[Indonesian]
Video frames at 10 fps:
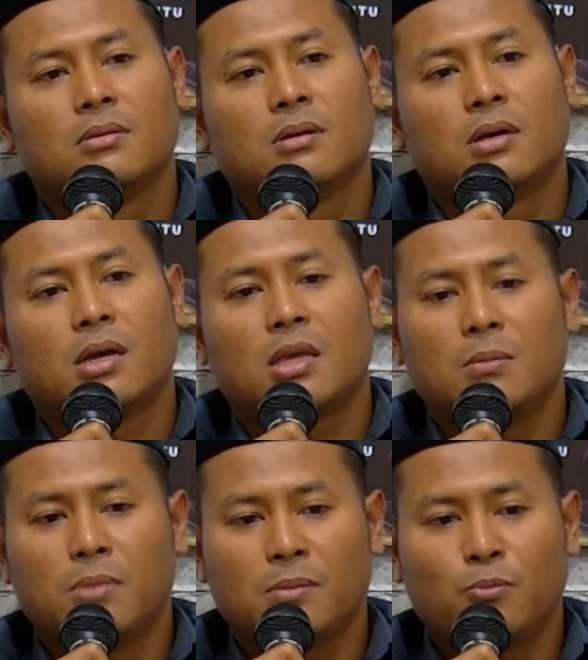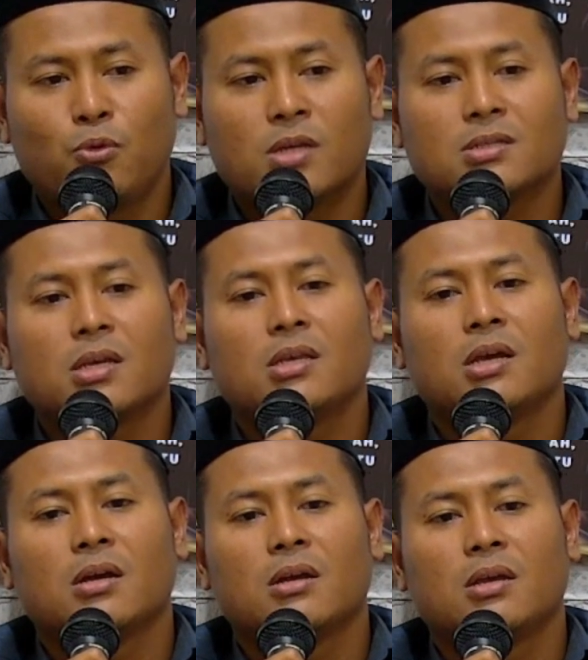akibat puasa
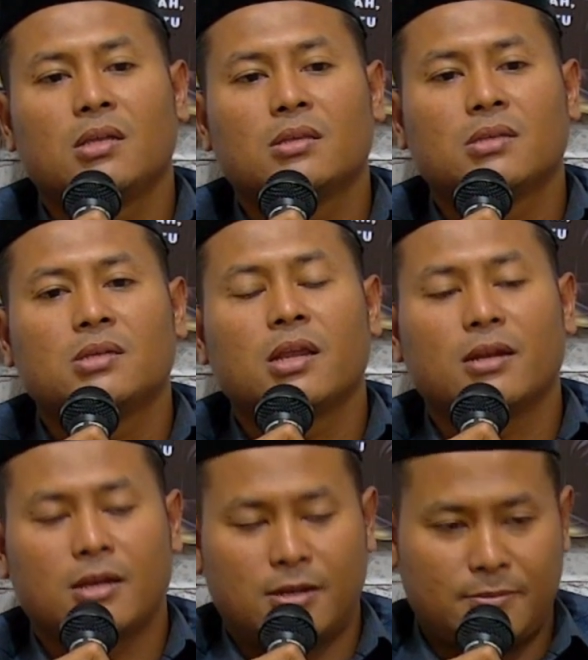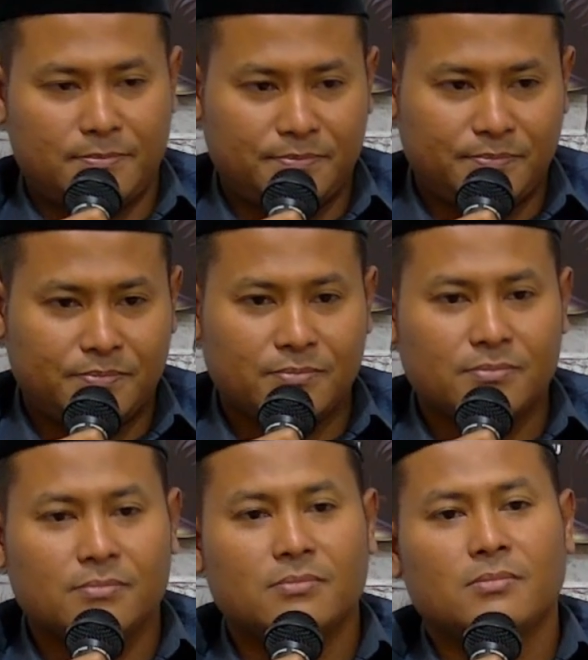yang kita jalankan.
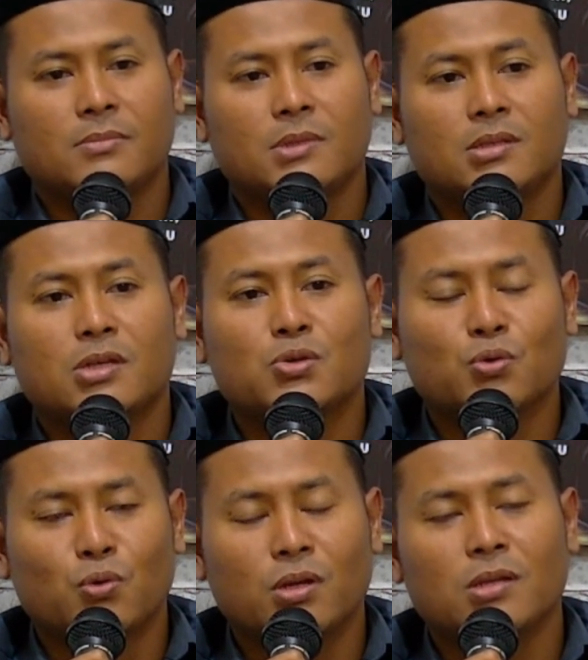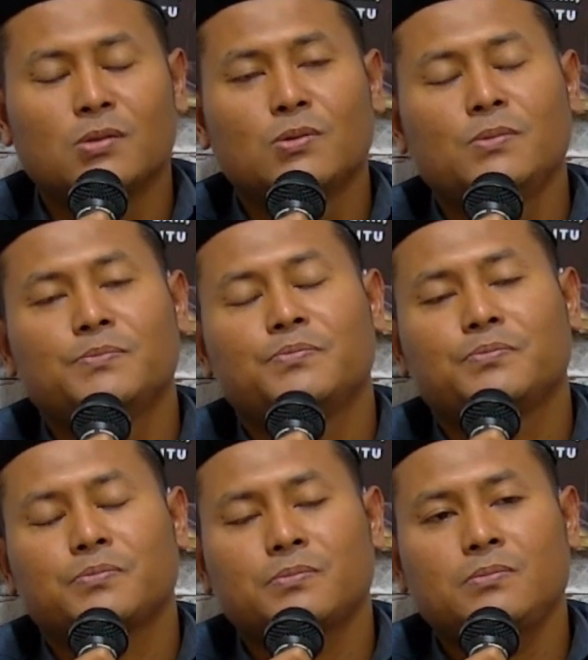Kita syukuri itu
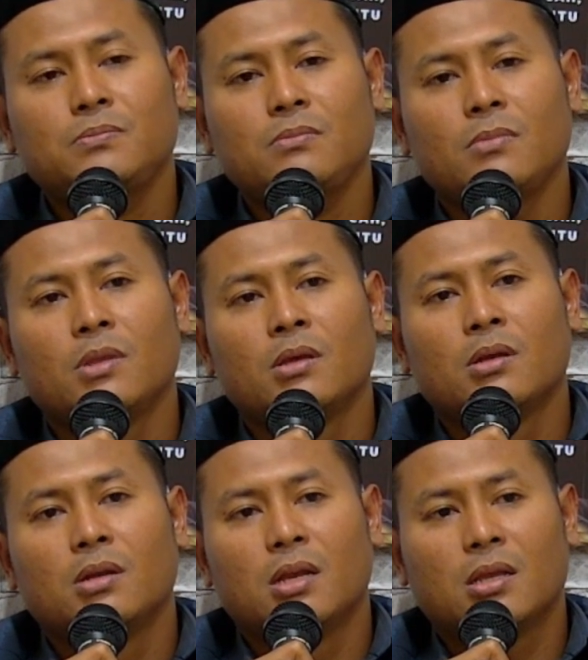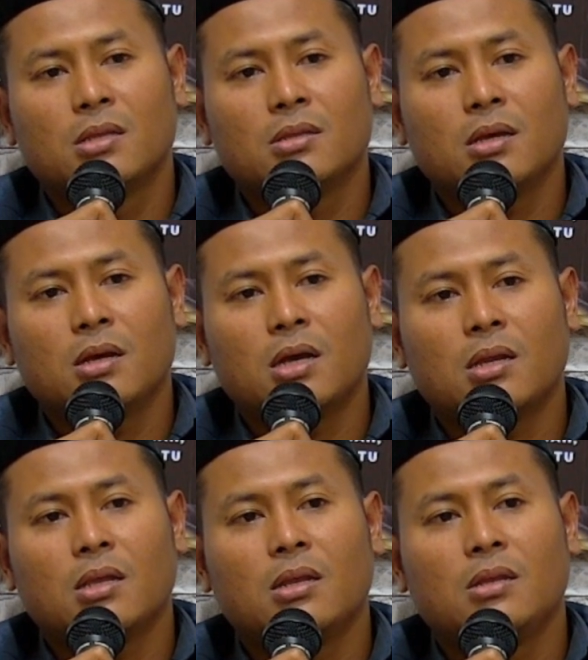dan kita
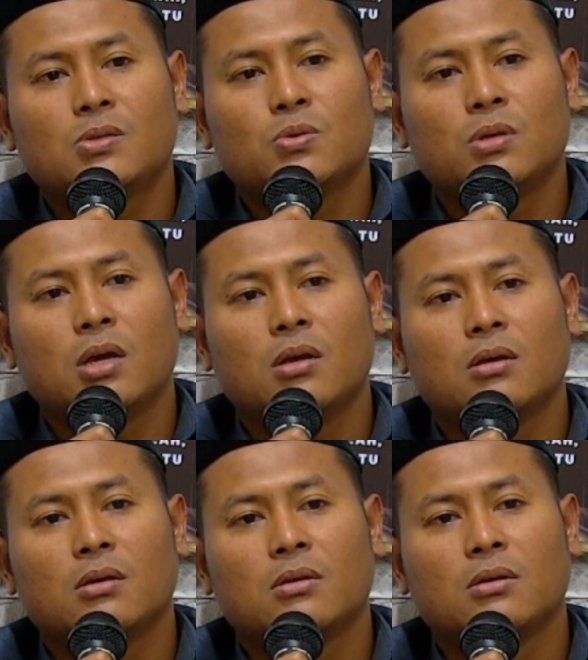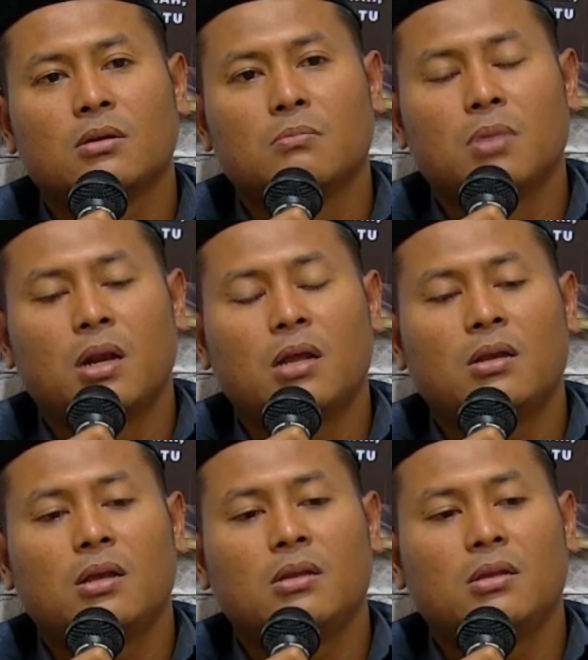hari ini sudah
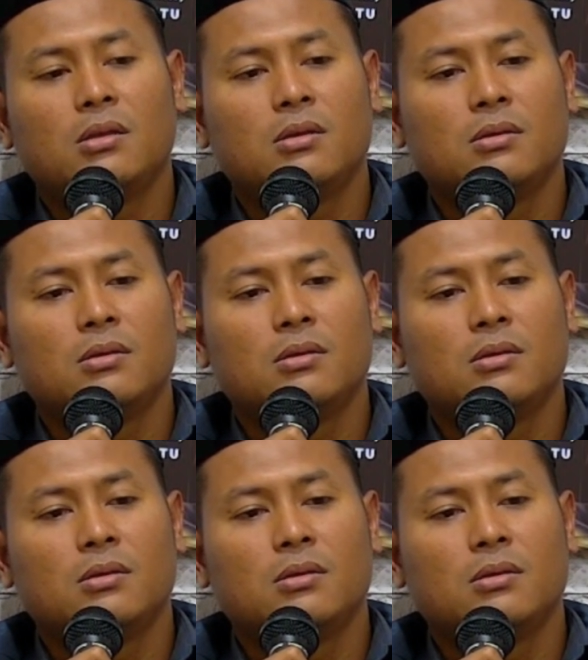berada di